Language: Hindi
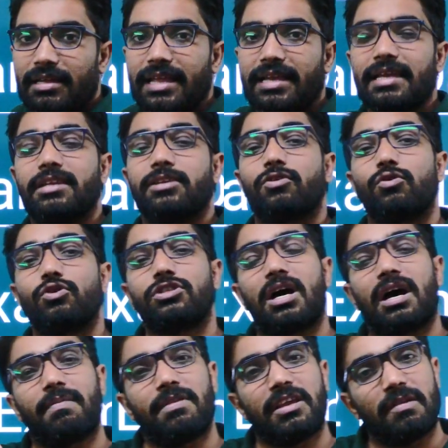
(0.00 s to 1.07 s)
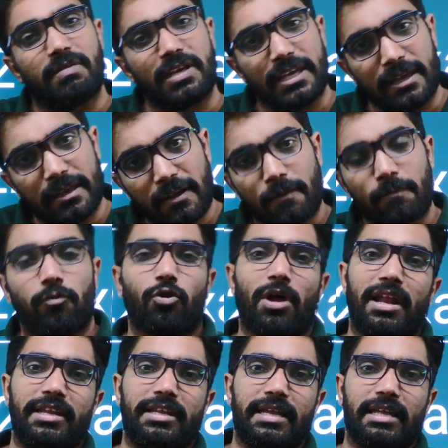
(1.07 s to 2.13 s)
लेकिन न्यूज अभी भी
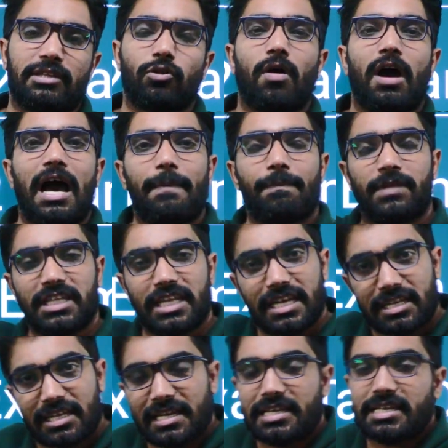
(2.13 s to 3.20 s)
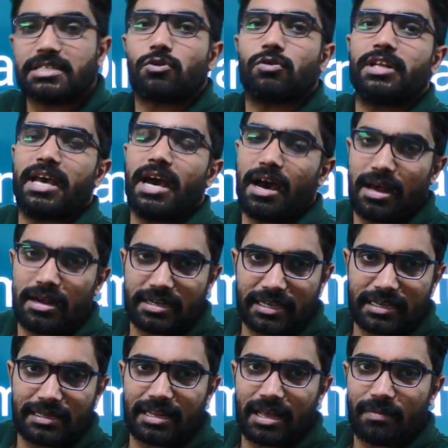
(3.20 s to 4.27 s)
पुरानी है तो आप नीट के लिए इसको नया
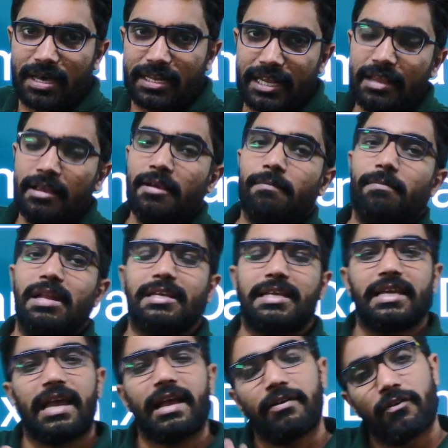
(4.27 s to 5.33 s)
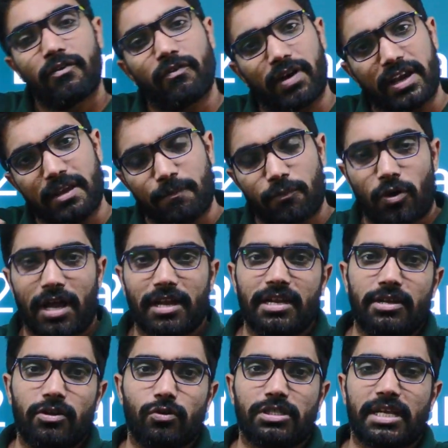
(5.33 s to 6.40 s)
आर्टिकल ना माने बल्कि ये वही पुरानी
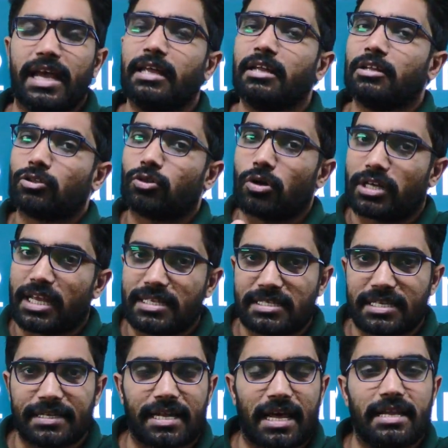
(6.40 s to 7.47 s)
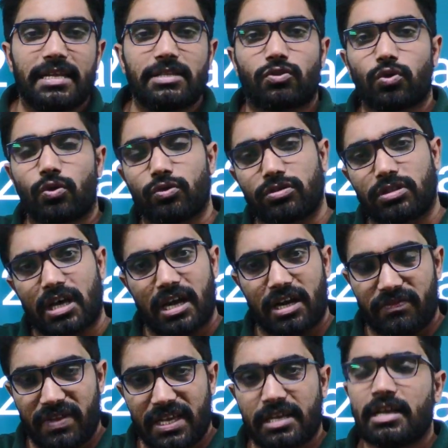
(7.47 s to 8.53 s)
न्यूज है तो टेंशन ना लें जून थर्ड
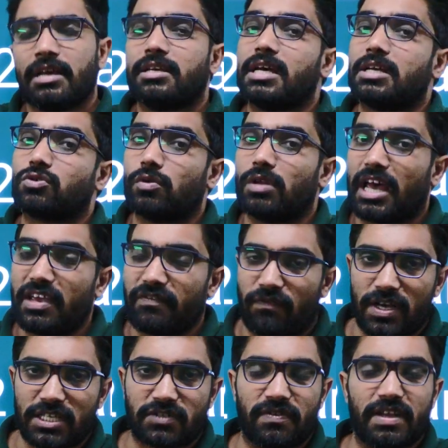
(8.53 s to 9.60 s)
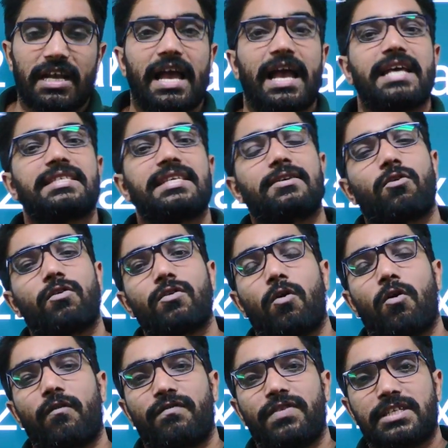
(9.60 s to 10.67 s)
वीक या जुलाई फर्स्ट वीक ऐसी कोई
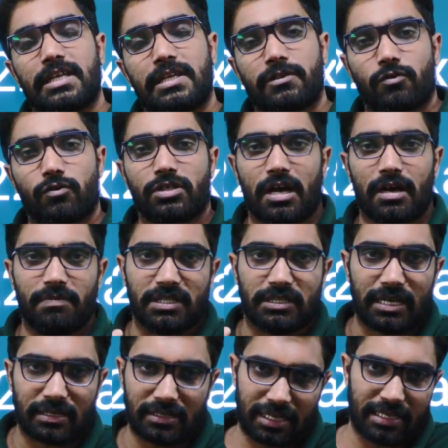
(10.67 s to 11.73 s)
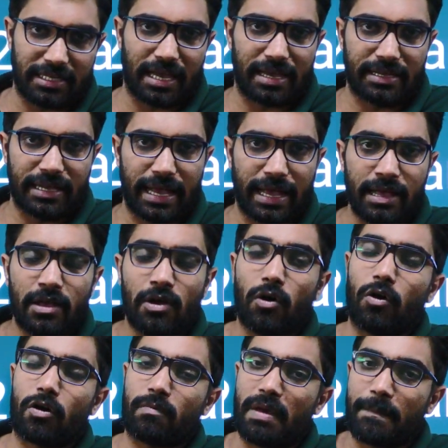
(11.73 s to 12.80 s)
ऑफिशियल न्यूज अभी तक नहीं आई है
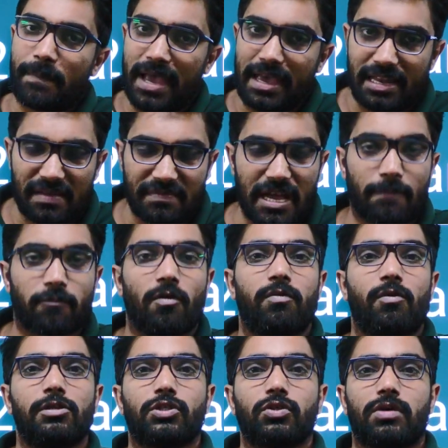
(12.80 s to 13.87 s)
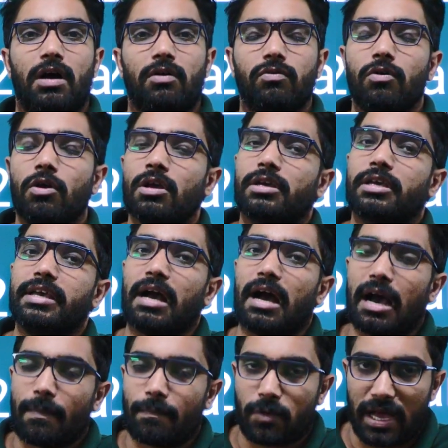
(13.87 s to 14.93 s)
और मैं पहले भी आपको बोल चुका हूं कि
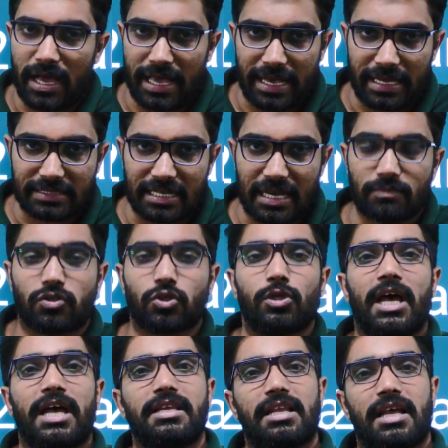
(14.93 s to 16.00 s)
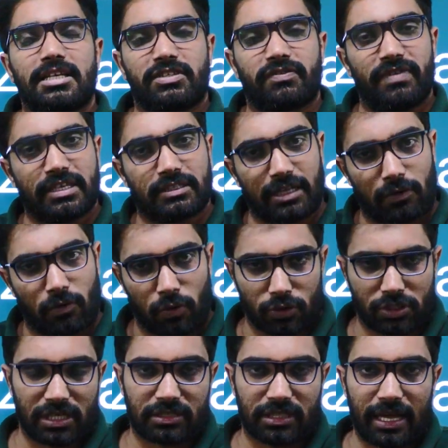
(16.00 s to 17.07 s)
आपका एग्जाम जुलाई लास्ट वीक तक हो
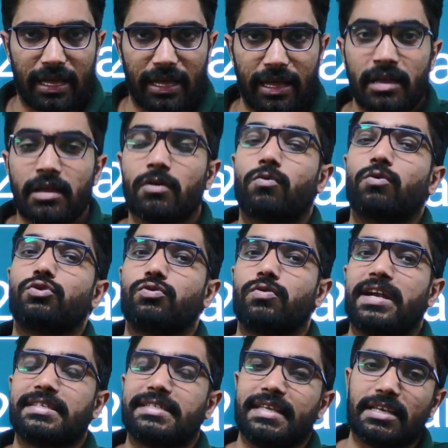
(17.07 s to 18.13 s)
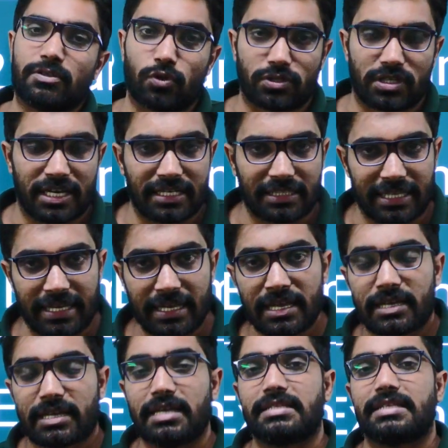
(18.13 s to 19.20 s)
सकता है कुछ स्टूडेंट्स ये सोच रहे थे
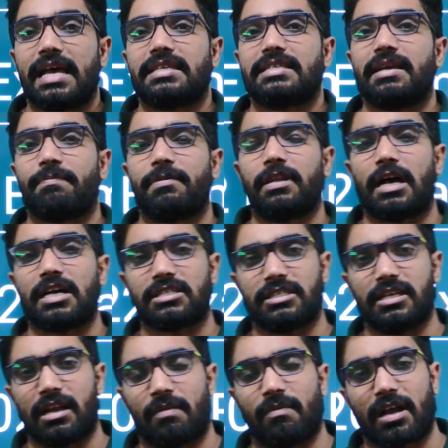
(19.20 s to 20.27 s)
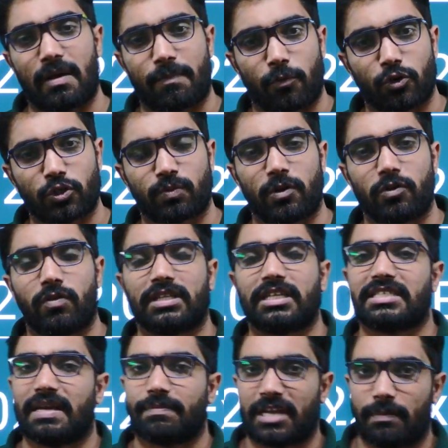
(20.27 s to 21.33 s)
कि जैसे लास्ट ईयर हमारा पोस्टपोन हुआ था
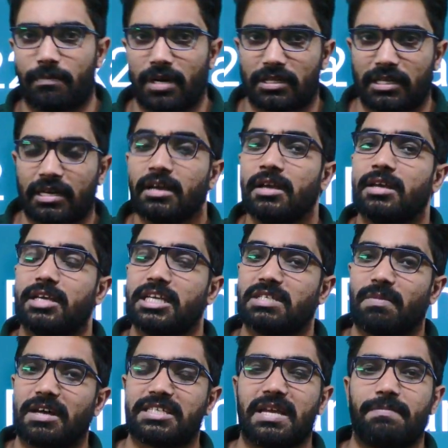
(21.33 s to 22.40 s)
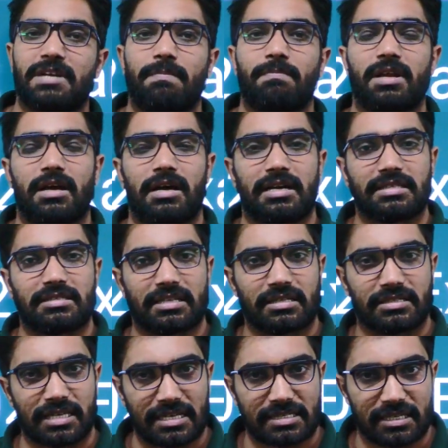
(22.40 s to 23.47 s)
सितंबर तक इस बार सितंबर अगस्त तक
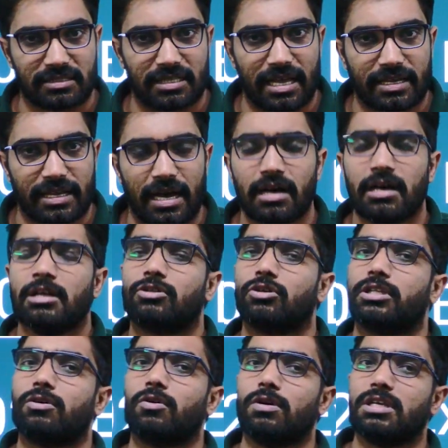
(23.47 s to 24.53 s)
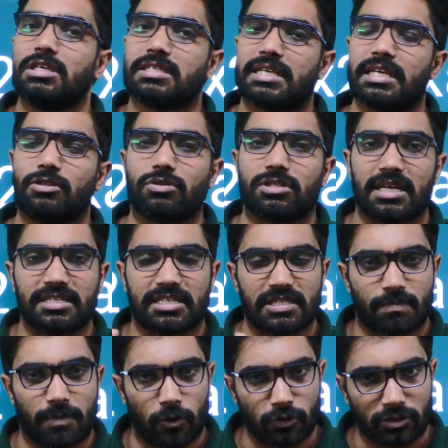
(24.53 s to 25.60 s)
जा सकता है क्या तो देखो इसके तो चांसेस
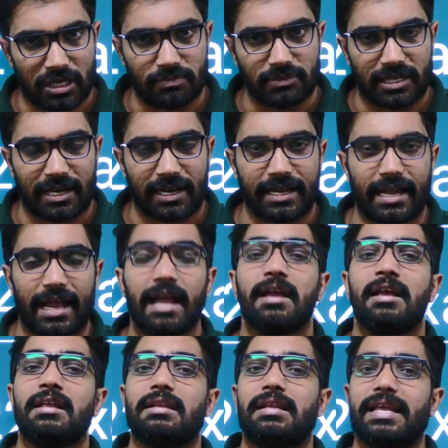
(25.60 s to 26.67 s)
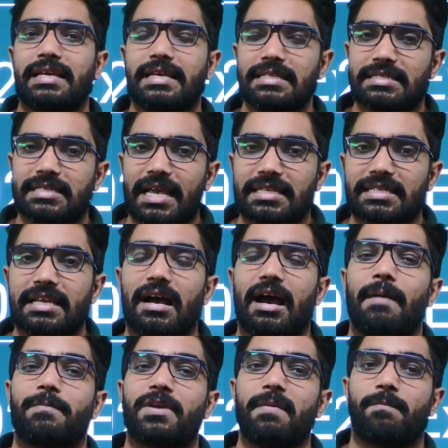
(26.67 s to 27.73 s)
बहुत कम लग रहे हैं लेकिन जैसे
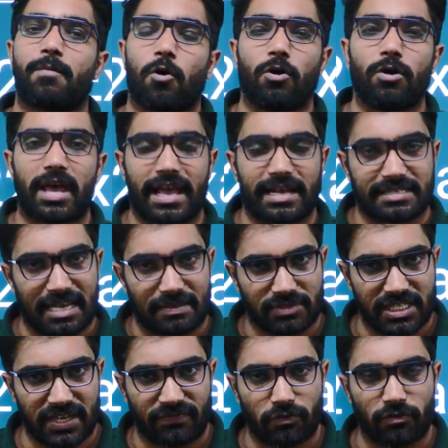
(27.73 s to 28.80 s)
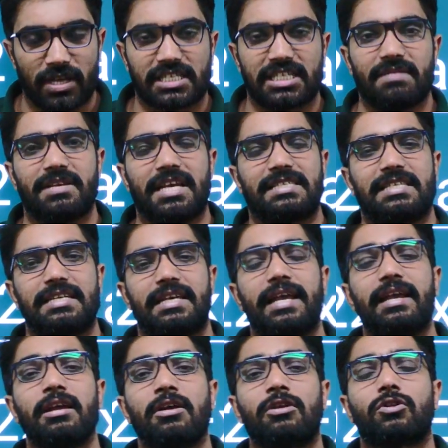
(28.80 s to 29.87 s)
आपके बोर्ड एग्जाम शिफ्ट हुए सीबीएसई e के
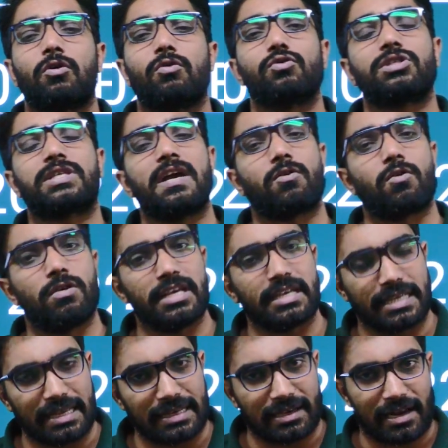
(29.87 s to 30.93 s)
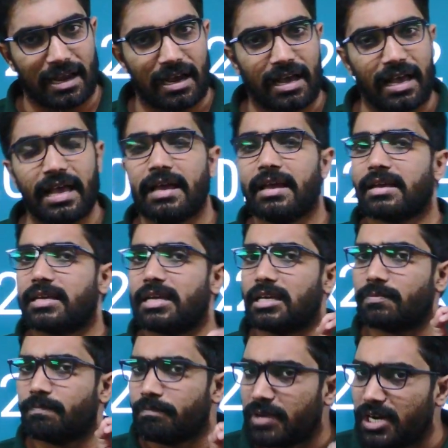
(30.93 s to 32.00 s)
तो उसके अकॉर्डिंग ये लग रहा है कि
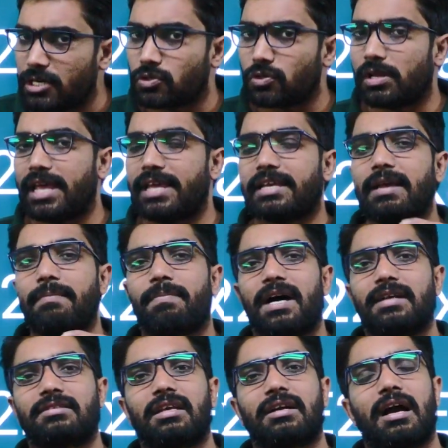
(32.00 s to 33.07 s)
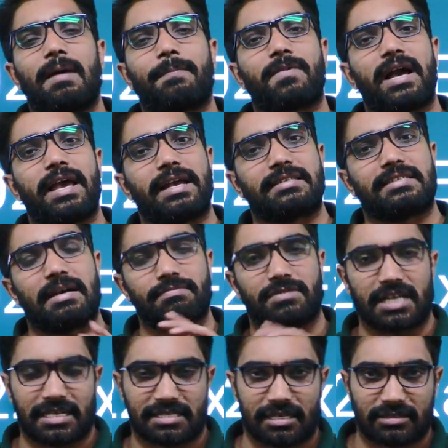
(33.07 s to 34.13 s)
मिड जुलाई के बाद तक आपका एग्जाम
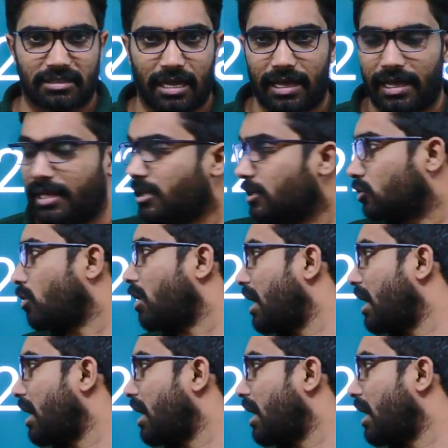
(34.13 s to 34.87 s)
जा सकता है तो